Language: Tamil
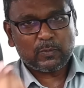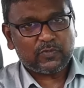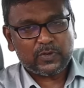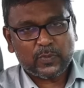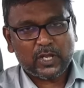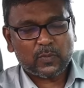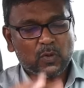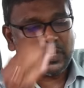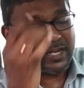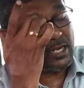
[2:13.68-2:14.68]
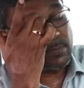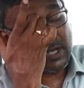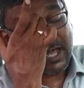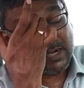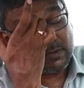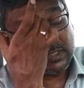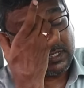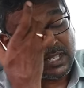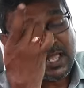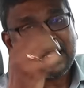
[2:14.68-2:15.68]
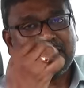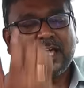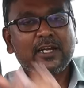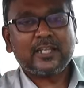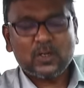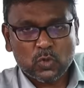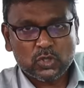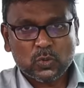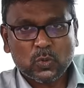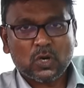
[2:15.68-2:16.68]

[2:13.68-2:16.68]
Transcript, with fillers: நம்ம ஃபிட் பண்ணியிருப்போம் ஏன்னா நம்ம காரை வந்து யாருக்கிட்டையா கொடுத்து